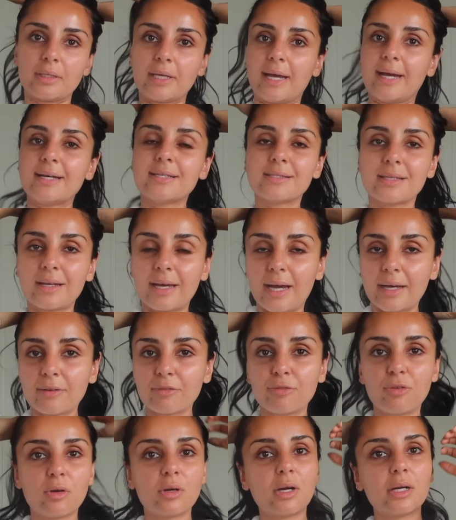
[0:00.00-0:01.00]
Der erste
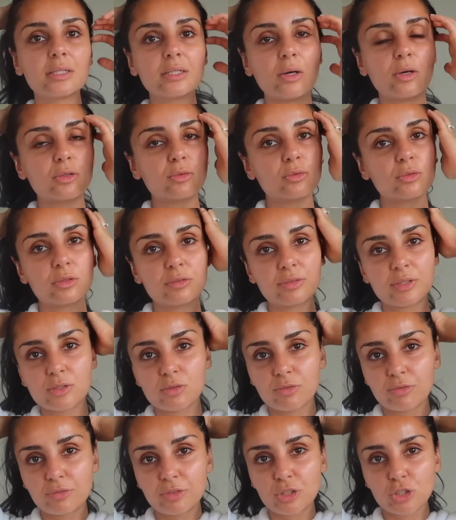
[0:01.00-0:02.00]
Ladevorgang dauert ungefähr
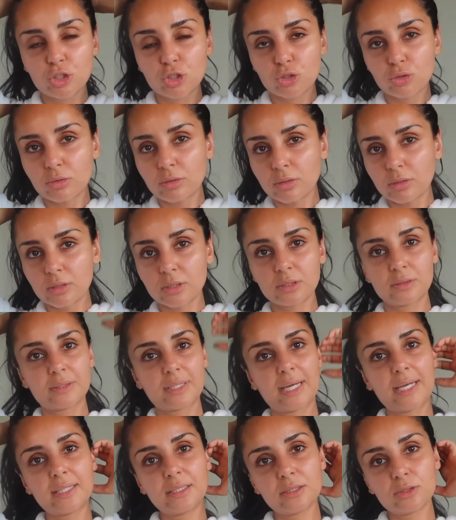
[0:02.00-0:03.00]
so vier Stunden, deswegen
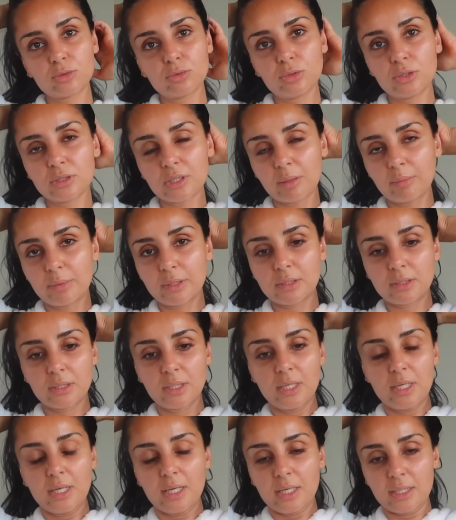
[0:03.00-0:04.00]
rechnet ruhig damit,
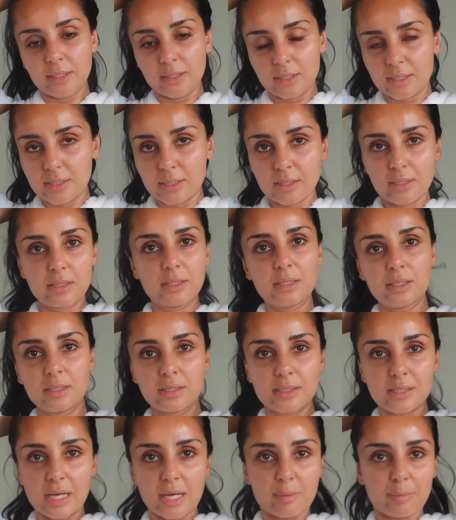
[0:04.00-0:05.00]
dass ihr
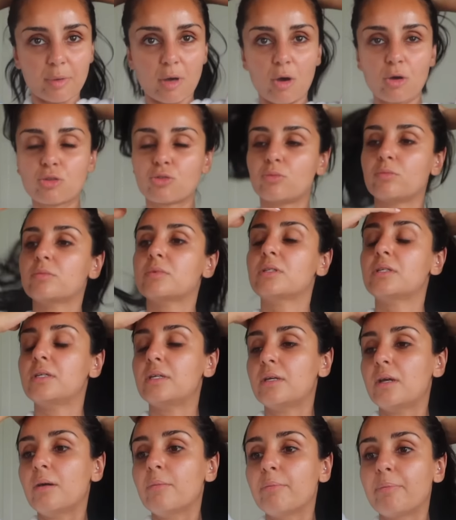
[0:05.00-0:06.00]
die Zeit braucht, um
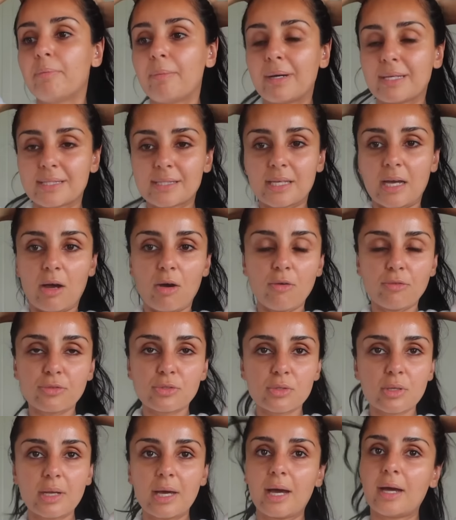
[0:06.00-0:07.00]
die Maske
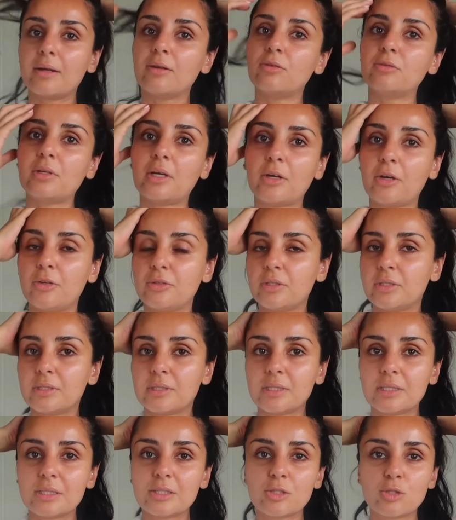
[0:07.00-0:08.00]
aufzuladen und dann könnt ihr
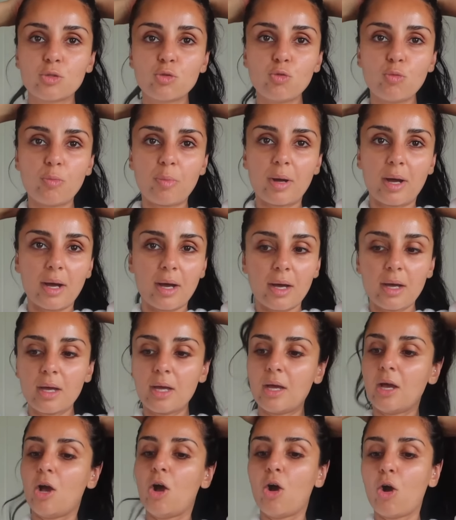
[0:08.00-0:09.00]
sie super
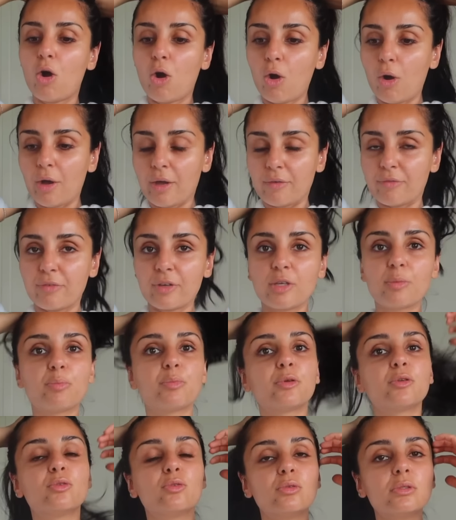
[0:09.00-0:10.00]
häufig
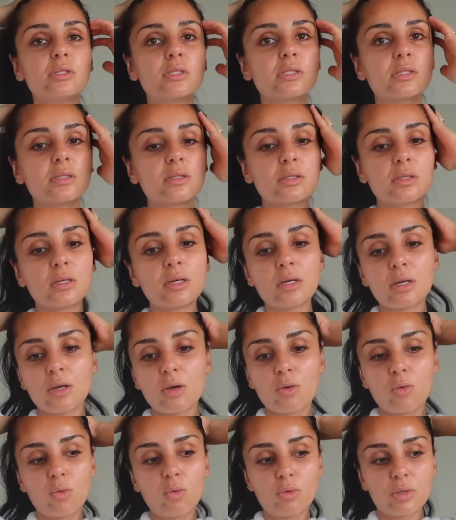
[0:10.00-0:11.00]
benutzen,
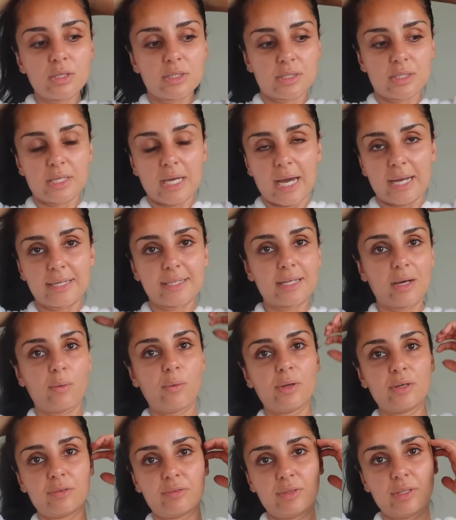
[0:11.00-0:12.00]
ohne sie
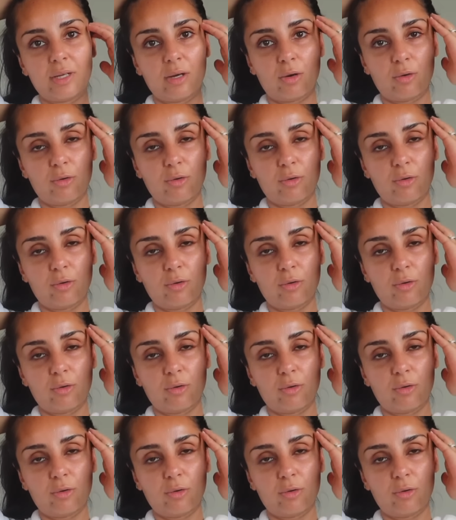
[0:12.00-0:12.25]
andauernd wieder